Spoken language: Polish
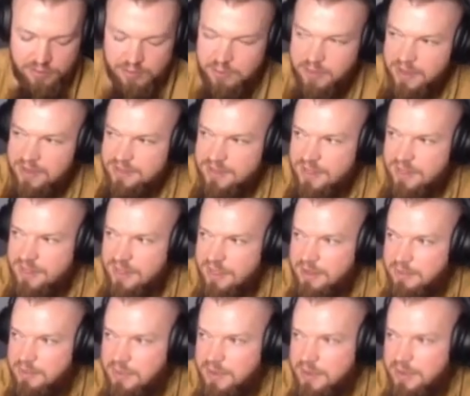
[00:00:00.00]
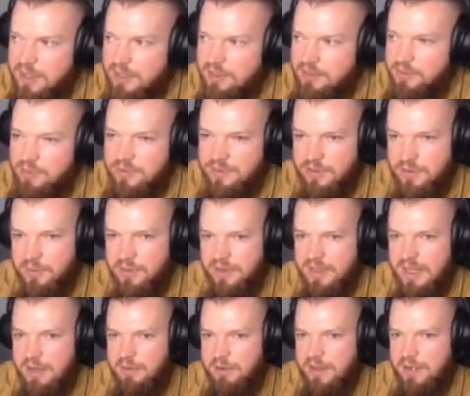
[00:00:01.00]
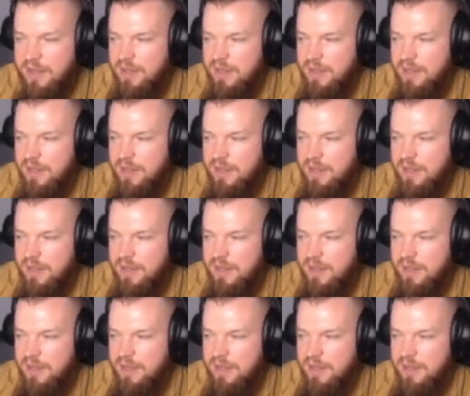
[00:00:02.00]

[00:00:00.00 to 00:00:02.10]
bez ekipy też by sobie dała